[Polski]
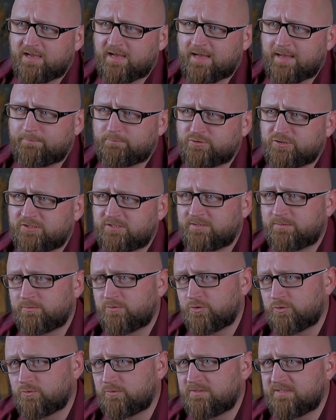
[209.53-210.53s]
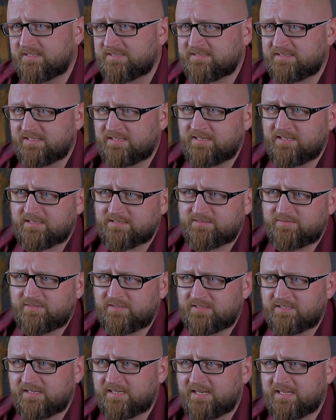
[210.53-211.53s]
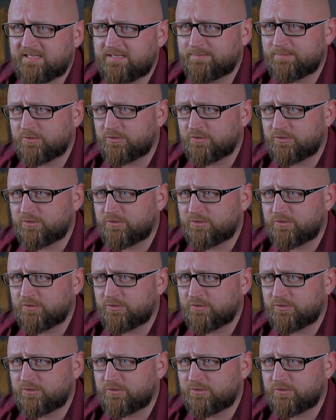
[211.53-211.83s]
a przy tym nudna seria z wytykaniem